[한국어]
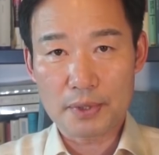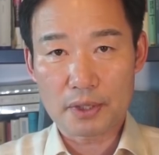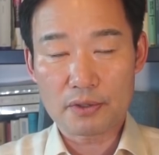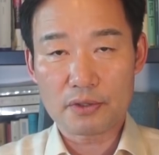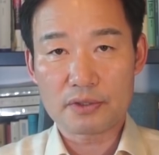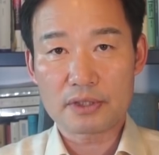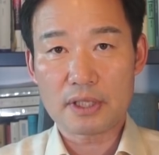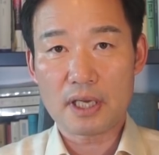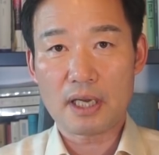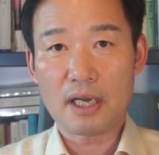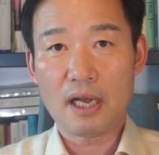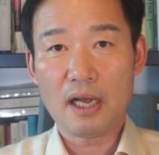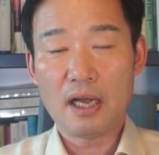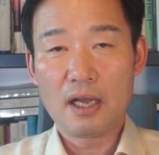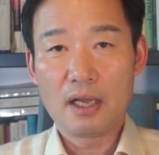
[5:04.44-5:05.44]

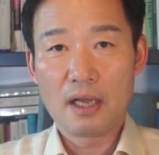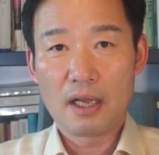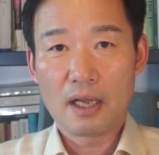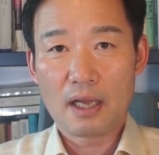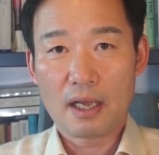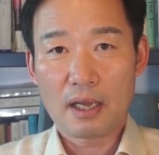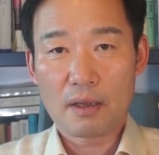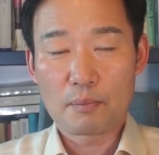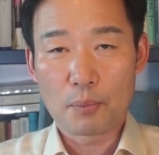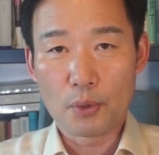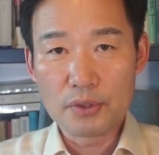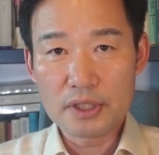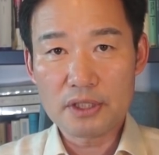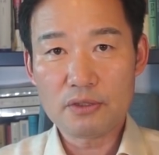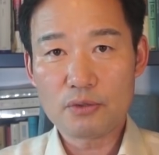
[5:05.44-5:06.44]
변호사가 아,
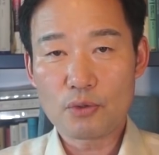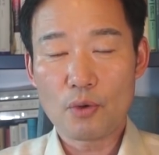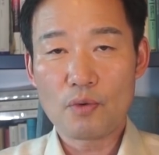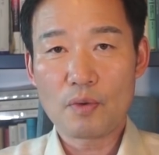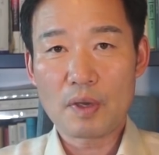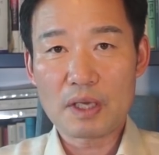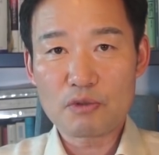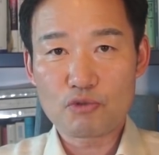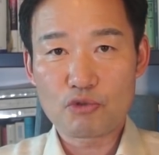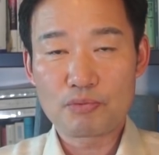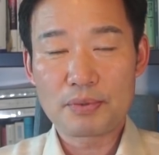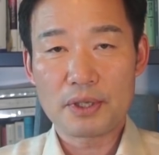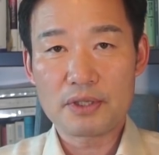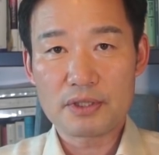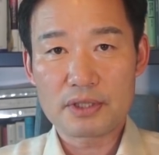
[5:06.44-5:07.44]
본인 돈과
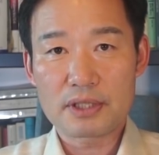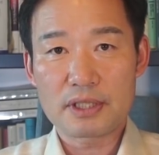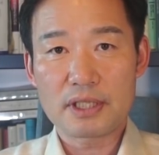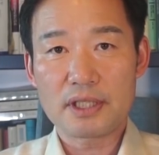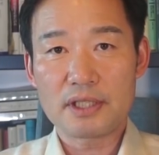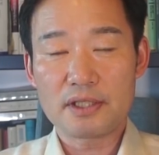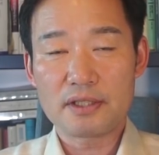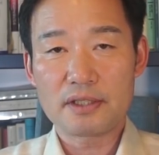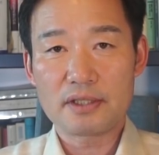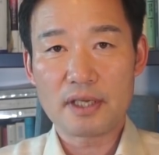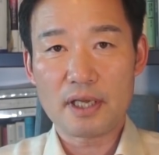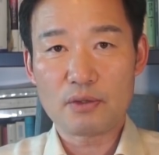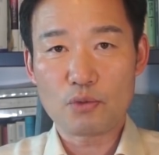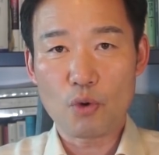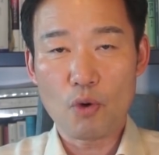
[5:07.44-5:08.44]
주변
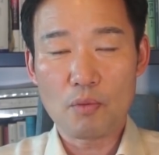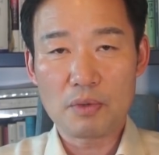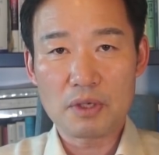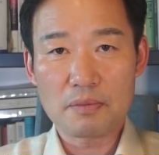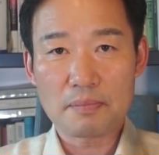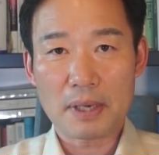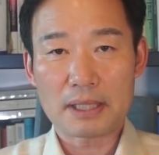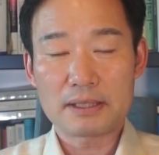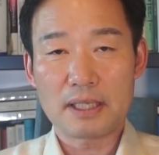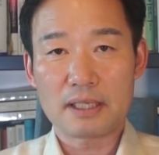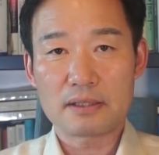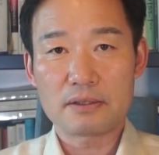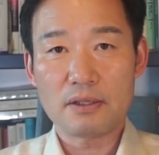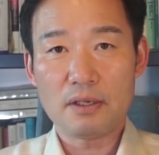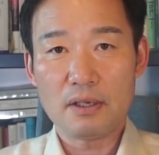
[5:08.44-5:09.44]
지인들의 도움을
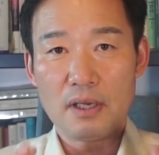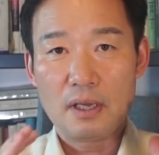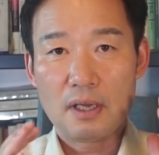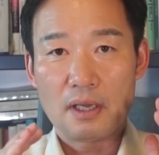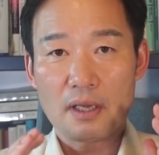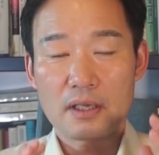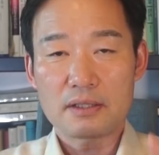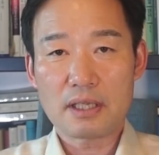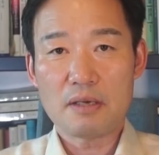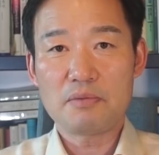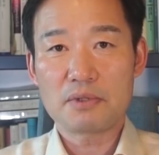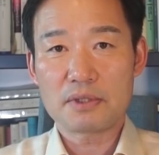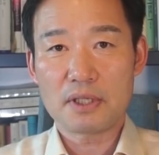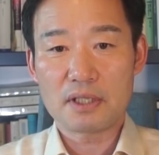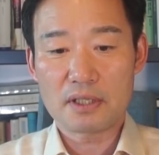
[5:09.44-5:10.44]
받아서 아,
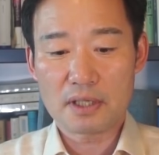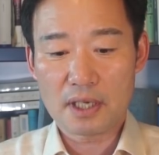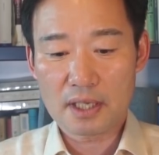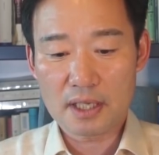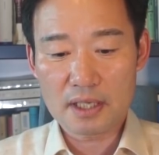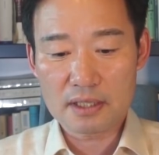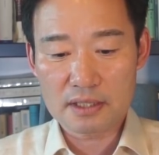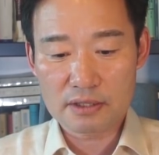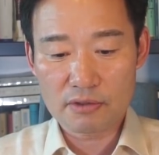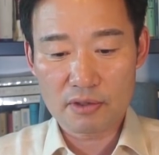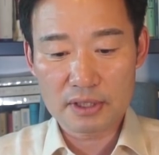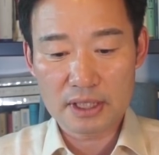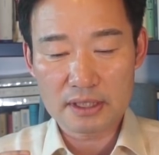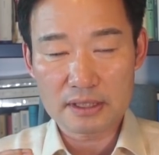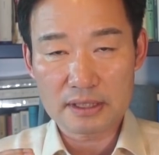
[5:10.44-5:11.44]
탈북자들에게
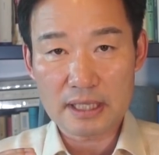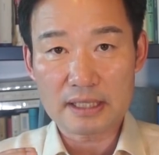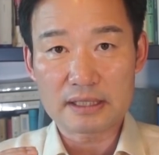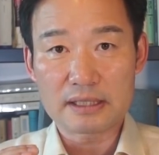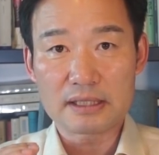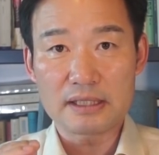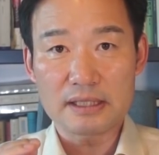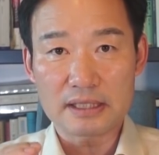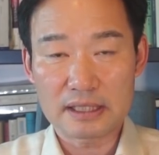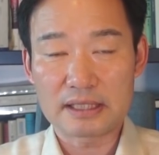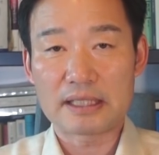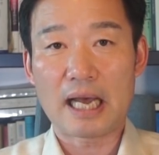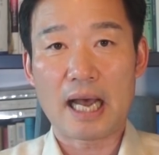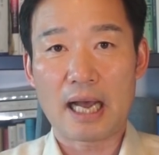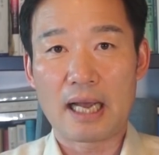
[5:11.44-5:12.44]
지원한 사실은
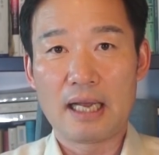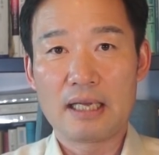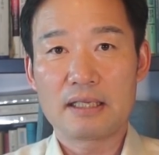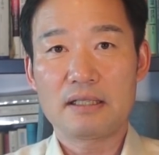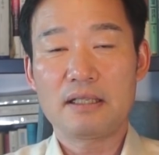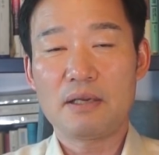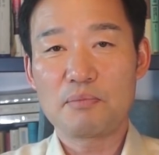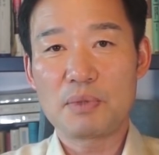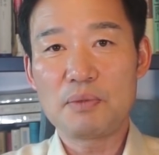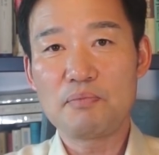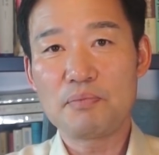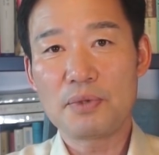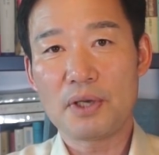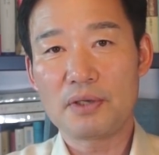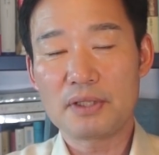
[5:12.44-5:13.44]
있다. 그러나
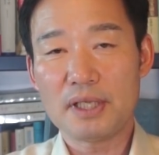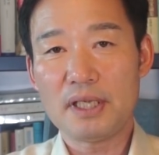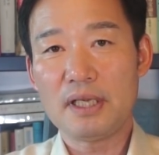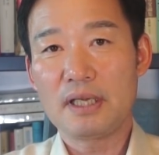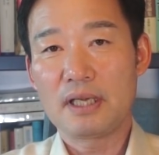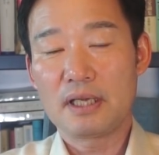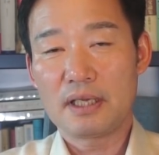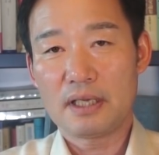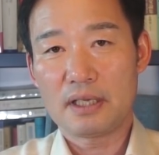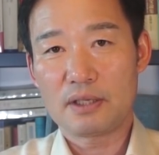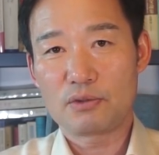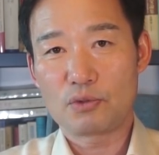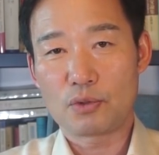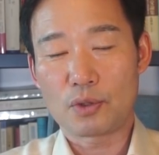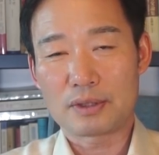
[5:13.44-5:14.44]
민변이
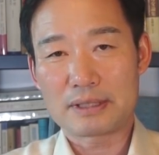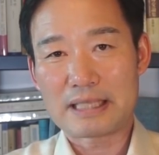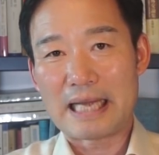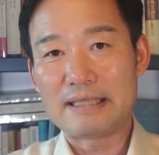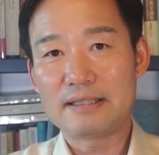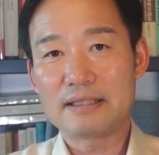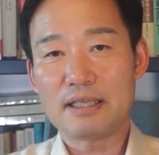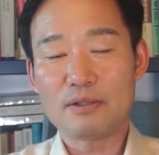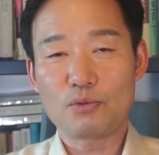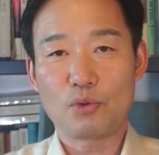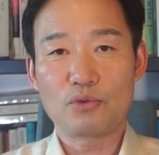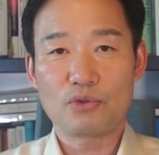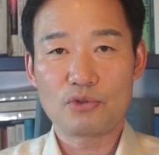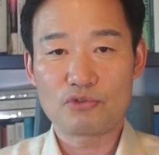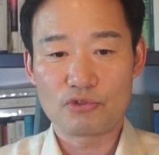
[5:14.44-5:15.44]
예, 단체
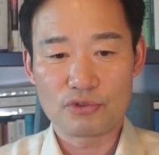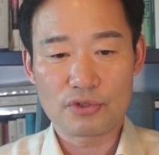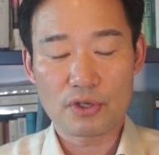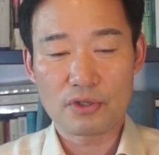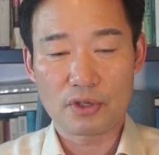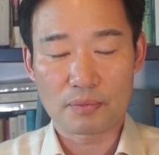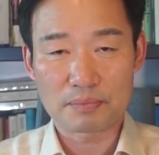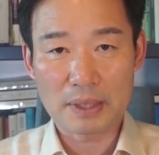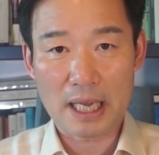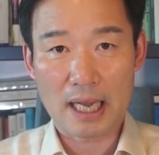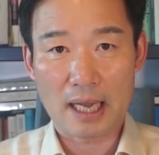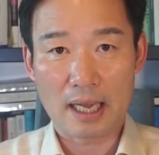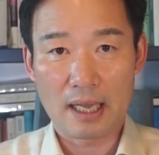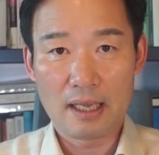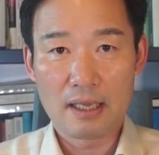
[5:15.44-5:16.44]
돈으로 준 적은
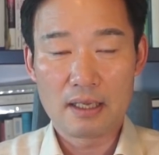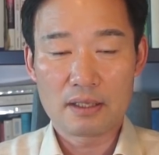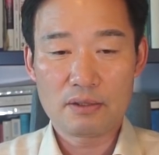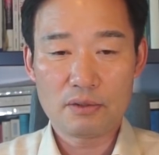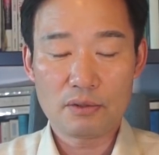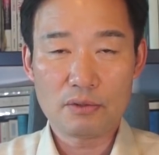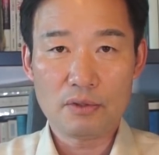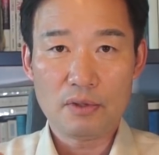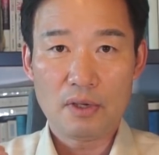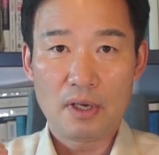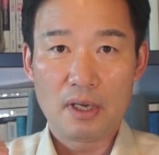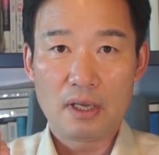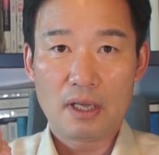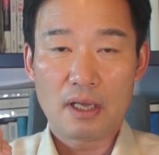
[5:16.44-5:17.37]
없다. 그리고